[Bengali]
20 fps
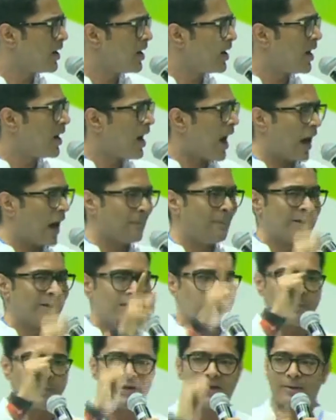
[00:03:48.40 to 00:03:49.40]
আর
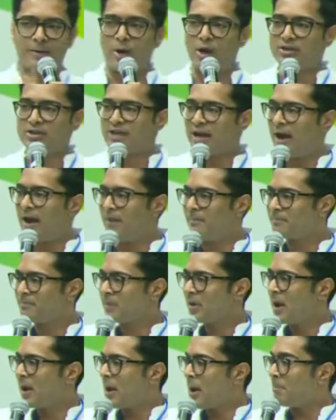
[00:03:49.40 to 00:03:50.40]
বিজেপি কি বলছে
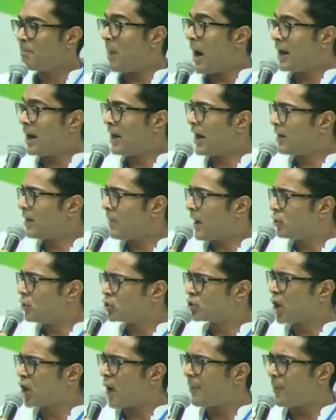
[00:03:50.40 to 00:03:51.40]
বাংলার
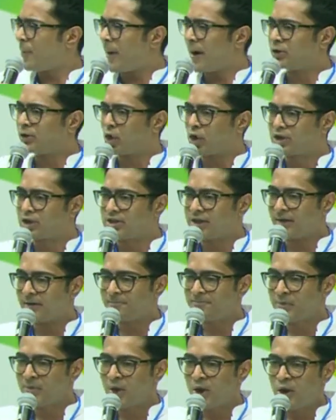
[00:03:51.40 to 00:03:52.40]
মানুষকে অপমান করছে
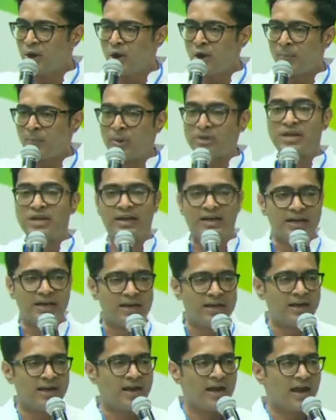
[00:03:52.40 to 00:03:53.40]
বলছে কি
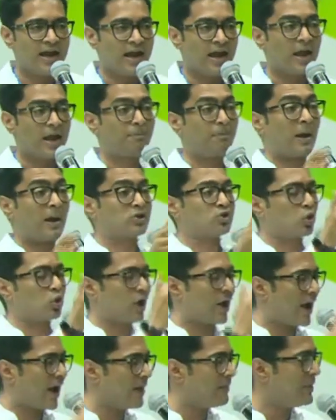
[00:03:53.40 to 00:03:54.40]
এরা পাঁচশো
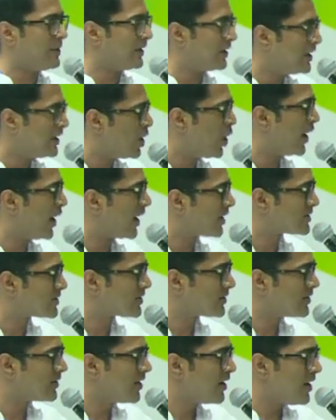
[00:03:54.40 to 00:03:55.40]
টাকায় বিক্রি হয়ে গেছে
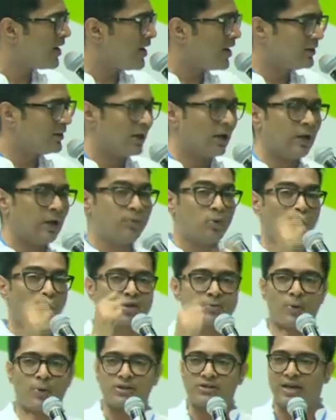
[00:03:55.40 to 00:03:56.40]
দিলীপ ঘোষ
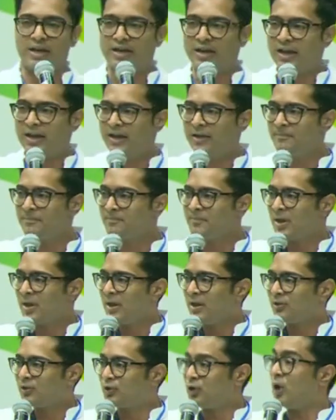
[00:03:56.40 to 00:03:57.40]
বলছে কি
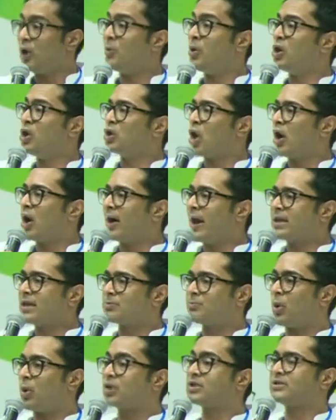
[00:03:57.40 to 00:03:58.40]
তৃণমূল কংগ্রেস
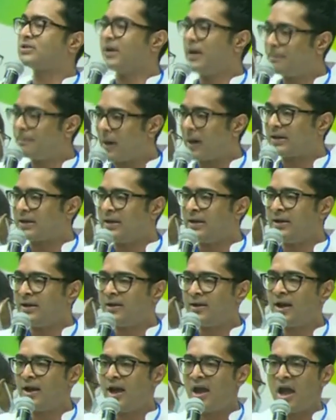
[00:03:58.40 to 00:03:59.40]
বস্তির পার্টি
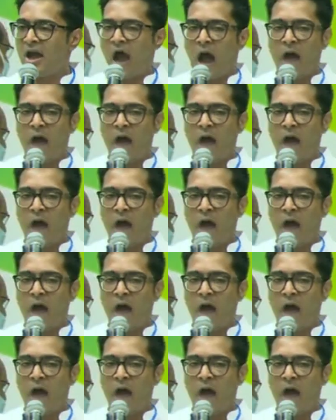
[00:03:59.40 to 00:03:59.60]
আমি